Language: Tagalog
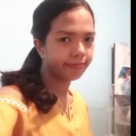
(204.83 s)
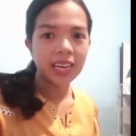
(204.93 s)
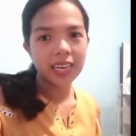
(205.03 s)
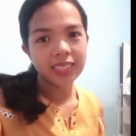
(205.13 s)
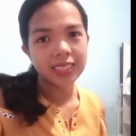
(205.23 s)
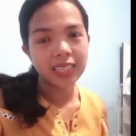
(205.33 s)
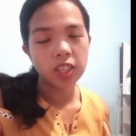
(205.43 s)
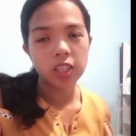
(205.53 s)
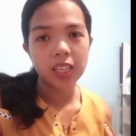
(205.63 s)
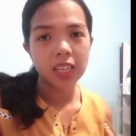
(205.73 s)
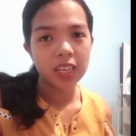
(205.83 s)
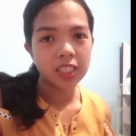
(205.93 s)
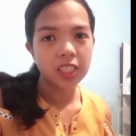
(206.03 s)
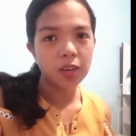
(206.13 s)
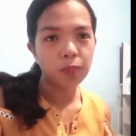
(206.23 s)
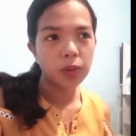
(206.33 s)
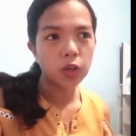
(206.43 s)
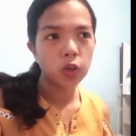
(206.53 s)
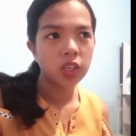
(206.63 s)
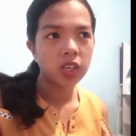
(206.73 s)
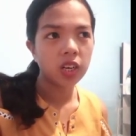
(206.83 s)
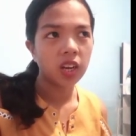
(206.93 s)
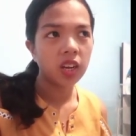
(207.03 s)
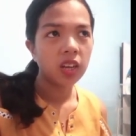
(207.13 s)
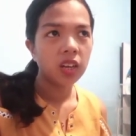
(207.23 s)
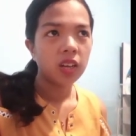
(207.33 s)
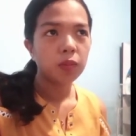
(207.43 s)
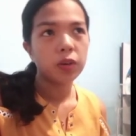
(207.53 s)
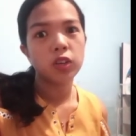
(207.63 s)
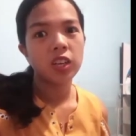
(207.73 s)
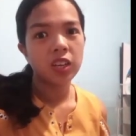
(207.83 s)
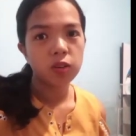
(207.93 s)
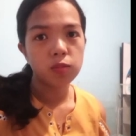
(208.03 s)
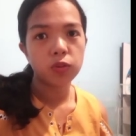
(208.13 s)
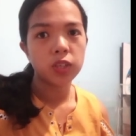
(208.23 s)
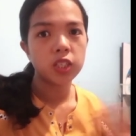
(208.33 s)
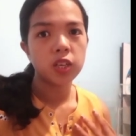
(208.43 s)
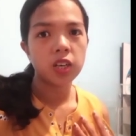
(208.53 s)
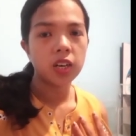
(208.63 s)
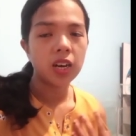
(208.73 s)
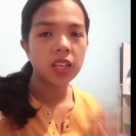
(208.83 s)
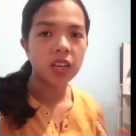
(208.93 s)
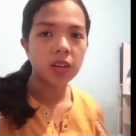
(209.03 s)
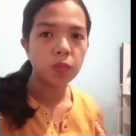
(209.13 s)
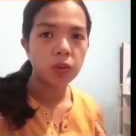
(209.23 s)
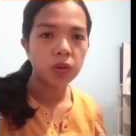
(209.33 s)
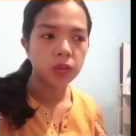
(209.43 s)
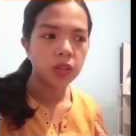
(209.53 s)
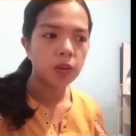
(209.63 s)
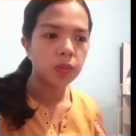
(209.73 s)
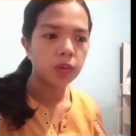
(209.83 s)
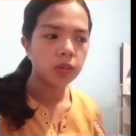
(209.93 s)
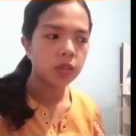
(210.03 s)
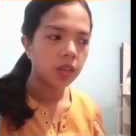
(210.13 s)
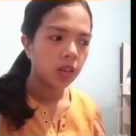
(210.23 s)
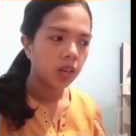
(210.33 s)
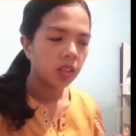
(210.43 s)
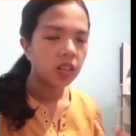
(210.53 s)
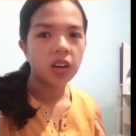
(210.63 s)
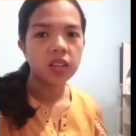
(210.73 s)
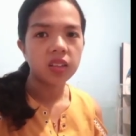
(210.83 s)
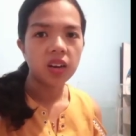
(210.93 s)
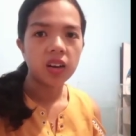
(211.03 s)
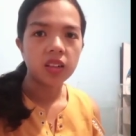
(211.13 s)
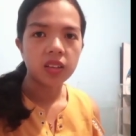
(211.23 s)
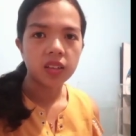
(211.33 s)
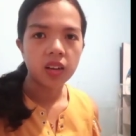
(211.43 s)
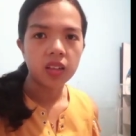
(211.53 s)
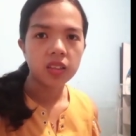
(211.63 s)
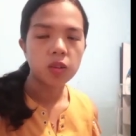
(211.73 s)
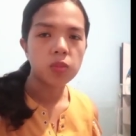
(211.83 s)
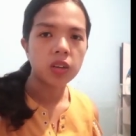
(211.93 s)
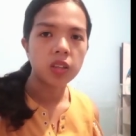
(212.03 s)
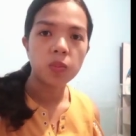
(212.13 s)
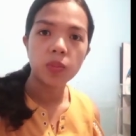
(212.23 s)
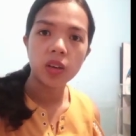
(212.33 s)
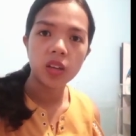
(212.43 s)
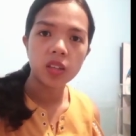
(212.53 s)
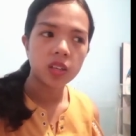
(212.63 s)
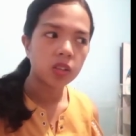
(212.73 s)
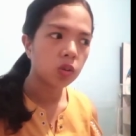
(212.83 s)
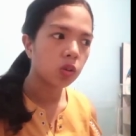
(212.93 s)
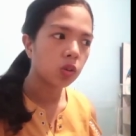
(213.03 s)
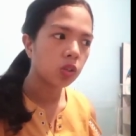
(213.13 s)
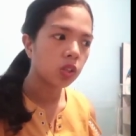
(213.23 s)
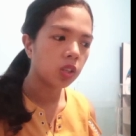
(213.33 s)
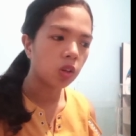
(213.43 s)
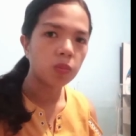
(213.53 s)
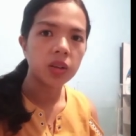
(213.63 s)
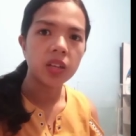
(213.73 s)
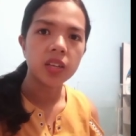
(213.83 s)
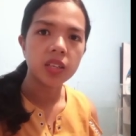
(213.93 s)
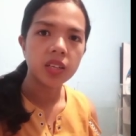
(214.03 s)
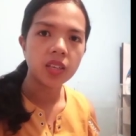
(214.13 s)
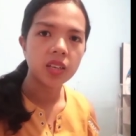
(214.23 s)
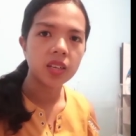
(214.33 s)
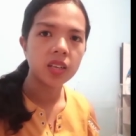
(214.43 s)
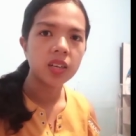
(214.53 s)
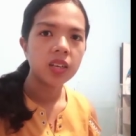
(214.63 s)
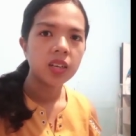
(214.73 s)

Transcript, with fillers: Guys, ganyan talaga siya. Pag kunyari, pag kunyari umuwi siyang galing abroad, tapos nagkanta kalat-kalat ng mga damit, kanon, yung maleta niya,